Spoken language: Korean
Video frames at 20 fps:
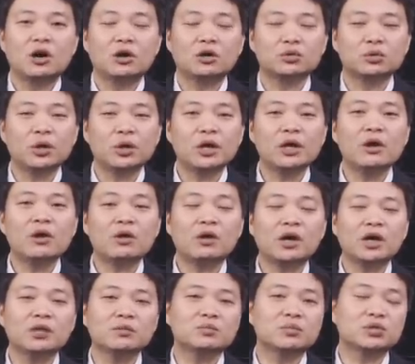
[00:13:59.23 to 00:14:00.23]
어,
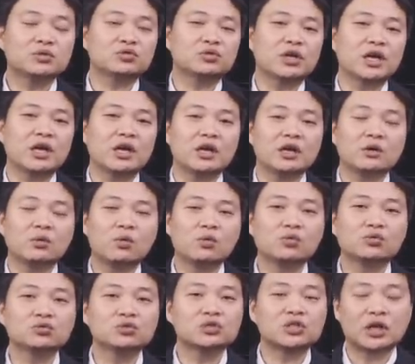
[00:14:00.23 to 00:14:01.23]
퇴역한 미국의
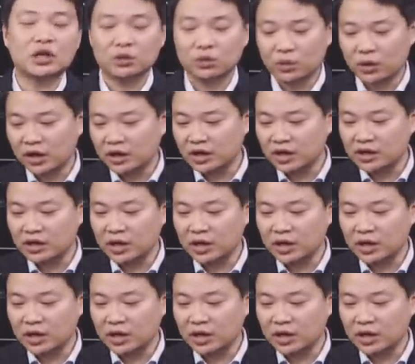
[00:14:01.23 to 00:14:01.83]
공군 장교가